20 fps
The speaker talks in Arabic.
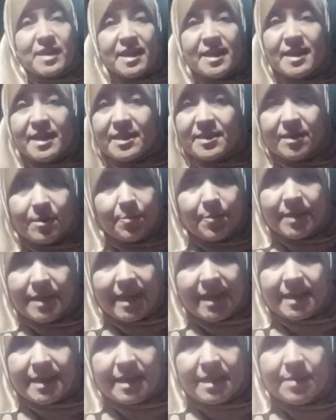انها تربي
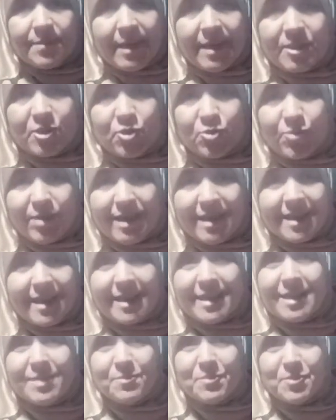الارانب عشوائي
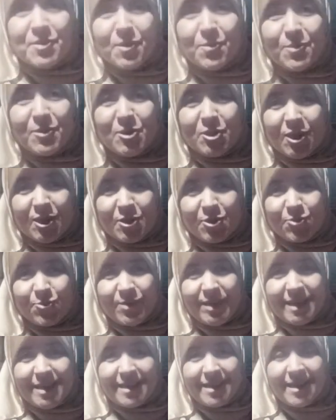الارانب ما بترباش
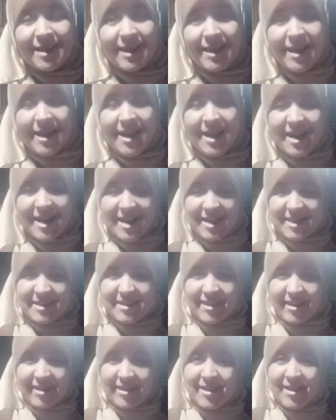عشوائي
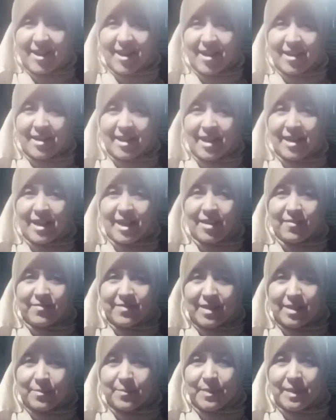الطريقه الناجحه في
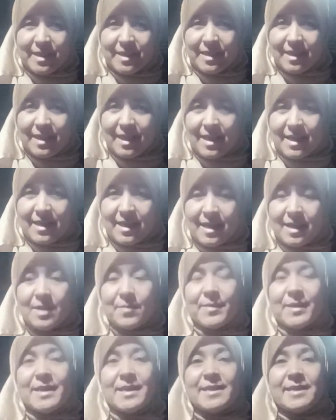تربيه
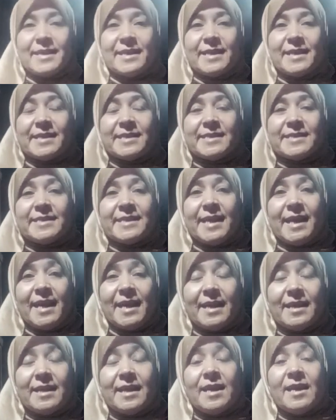الارانب انك
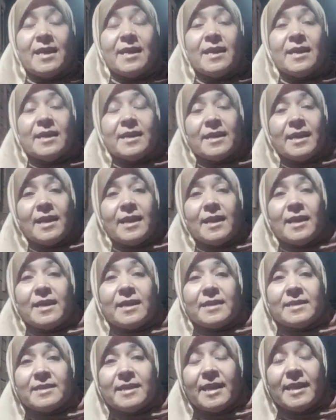ازاي
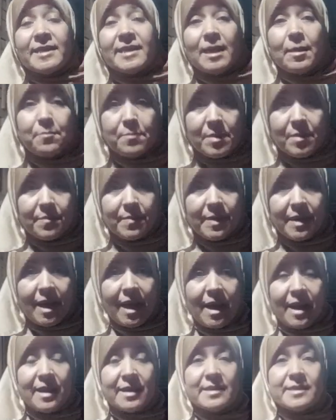تهتمي
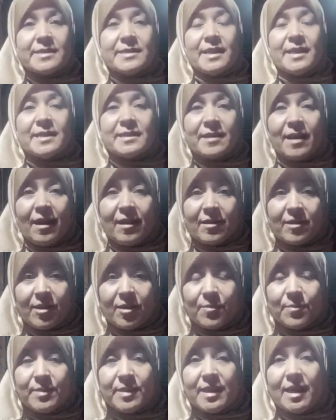بيها ازاي
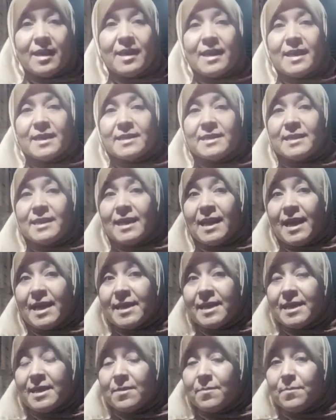تعقميها لان
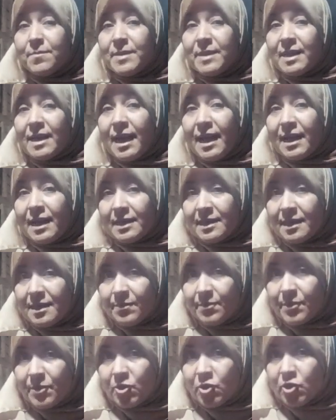الارانب من الحاجات اللي
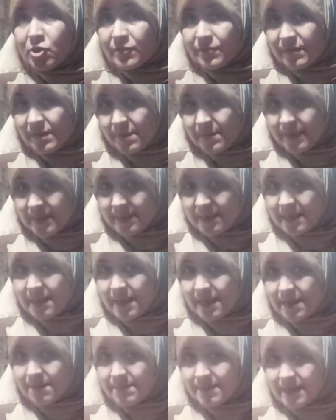بتنشط فيها بكتيريا
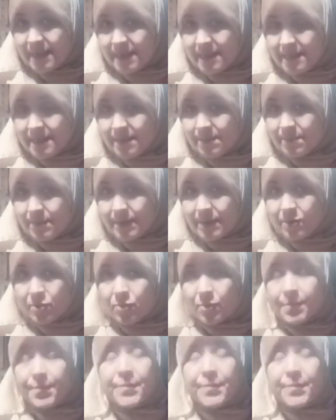جامده جدا برضو